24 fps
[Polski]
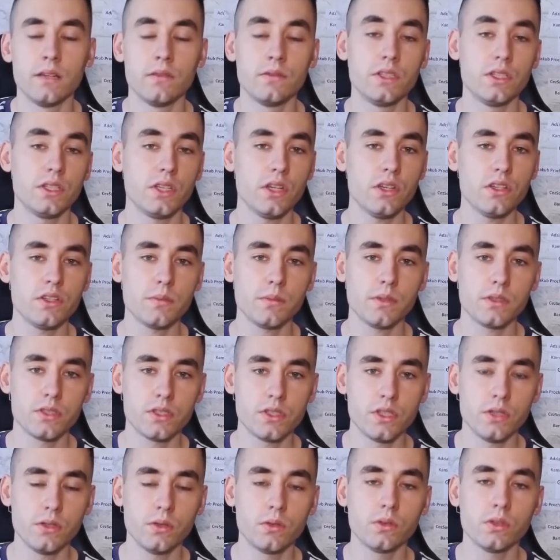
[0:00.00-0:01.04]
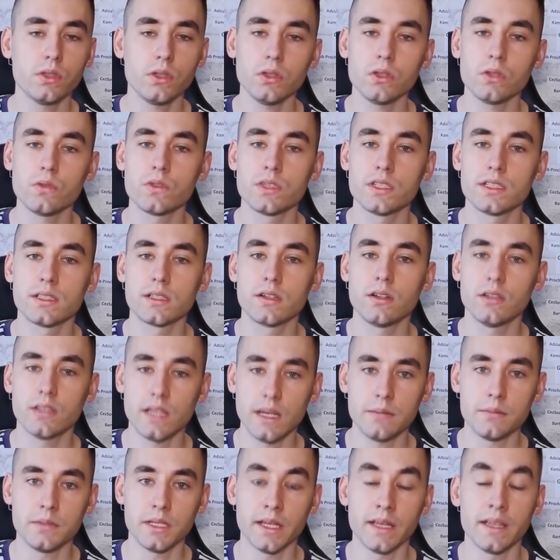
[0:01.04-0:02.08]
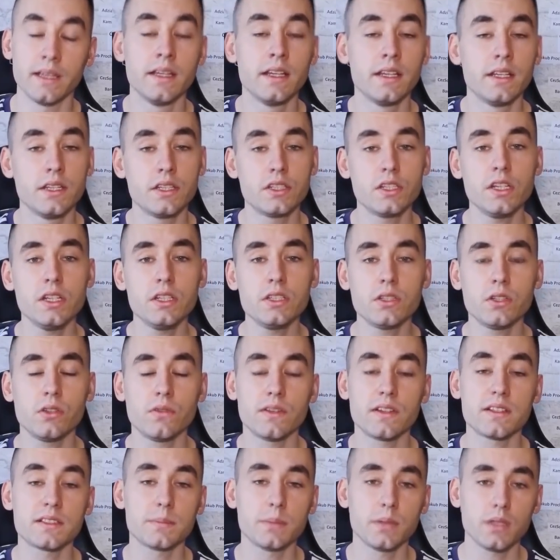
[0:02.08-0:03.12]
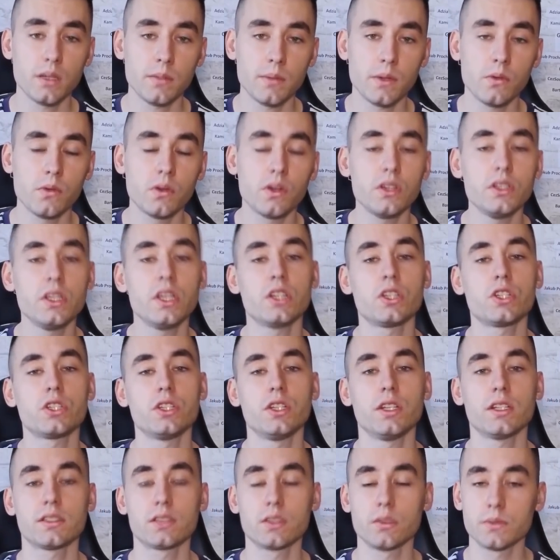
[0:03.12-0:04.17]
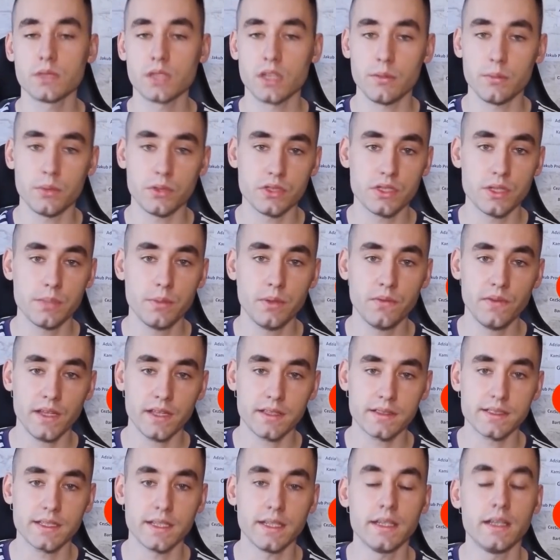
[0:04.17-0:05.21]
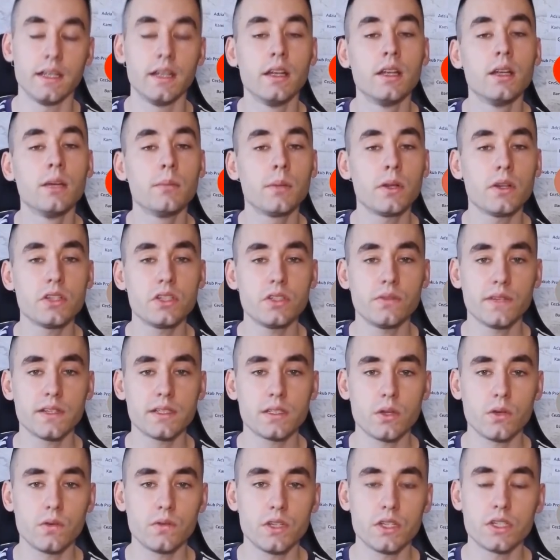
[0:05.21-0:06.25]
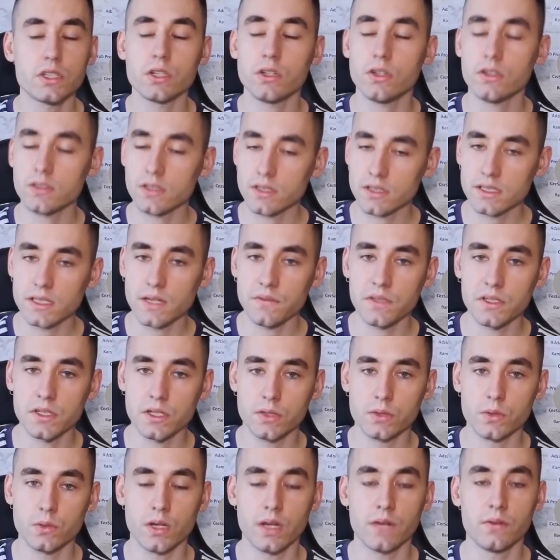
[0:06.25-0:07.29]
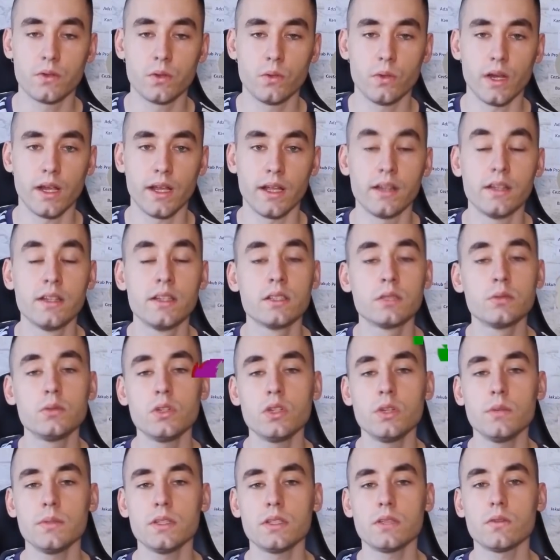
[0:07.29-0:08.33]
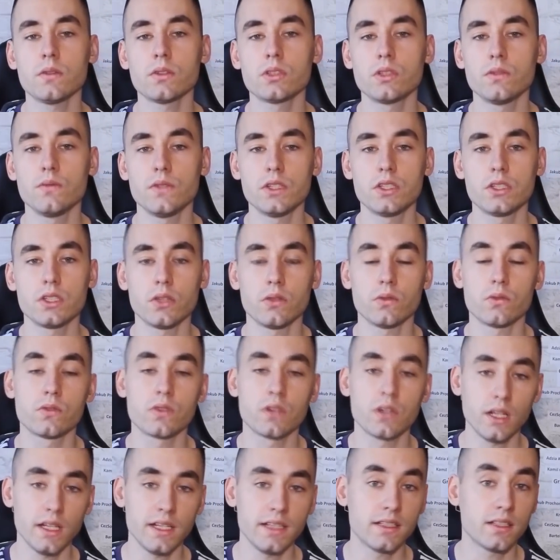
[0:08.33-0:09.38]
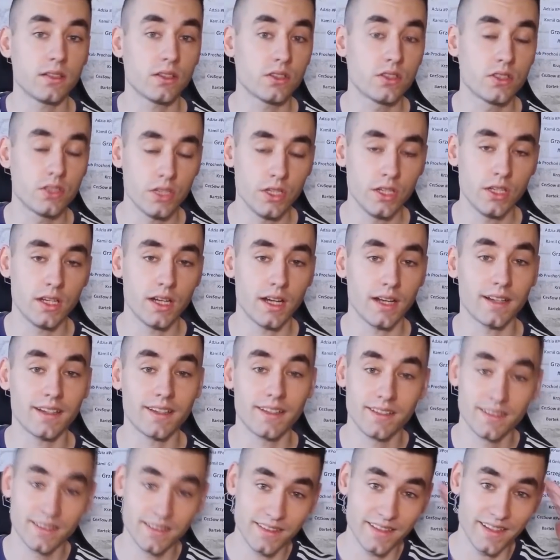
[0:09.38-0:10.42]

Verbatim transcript: W dzisiejszym odcinku to już wszystko ode mnie. Jeżeli się Wam spodobał, koniecznie subskrybujcie po więcej. Proszę Was również o zostawienie kciuka w górę. Słyszymy się oczywiście już w kolejnych odcinkach.